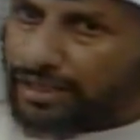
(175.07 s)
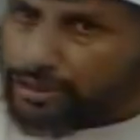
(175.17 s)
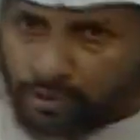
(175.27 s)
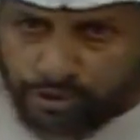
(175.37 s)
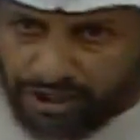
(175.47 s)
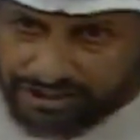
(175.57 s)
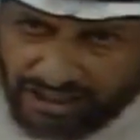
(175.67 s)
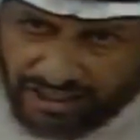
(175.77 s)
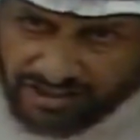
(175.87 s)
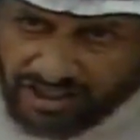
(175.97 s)
ينشا
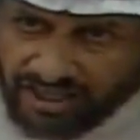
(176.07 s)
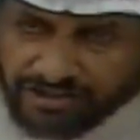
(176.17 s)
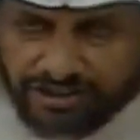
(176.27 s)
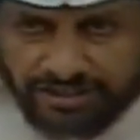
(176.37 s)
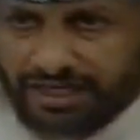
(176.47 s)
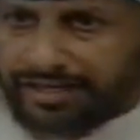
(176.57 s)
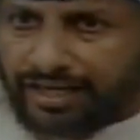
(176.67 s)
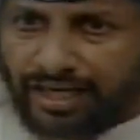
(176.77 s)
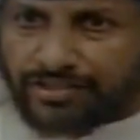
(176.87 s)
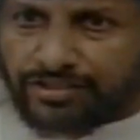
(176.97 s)
جهاز خاص اداره
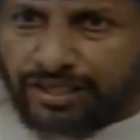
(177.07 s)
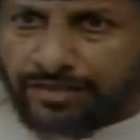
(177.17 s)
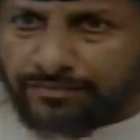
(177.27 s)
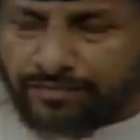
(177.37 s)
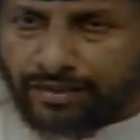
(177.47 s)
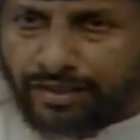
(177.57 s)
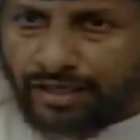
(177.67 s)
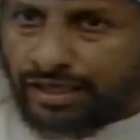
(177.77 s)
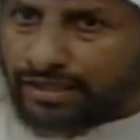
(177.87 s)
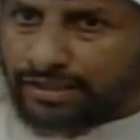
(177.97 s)
خاصه
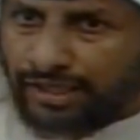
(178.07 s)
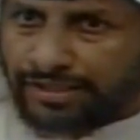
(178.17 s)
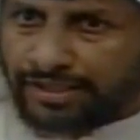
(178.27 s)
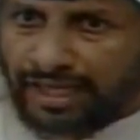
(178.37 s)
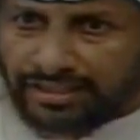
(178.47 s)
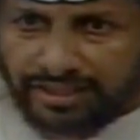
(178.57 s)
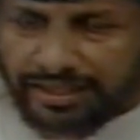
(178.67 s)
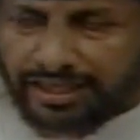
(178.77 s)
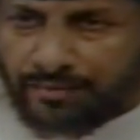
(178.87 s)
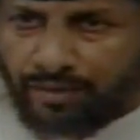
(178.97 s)
يعني اي
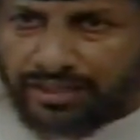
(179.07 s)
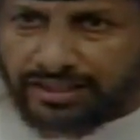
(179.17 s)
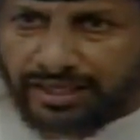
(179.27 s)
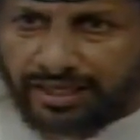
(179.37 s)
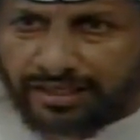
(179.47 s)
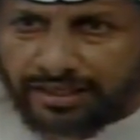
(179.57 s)
طريقه معينه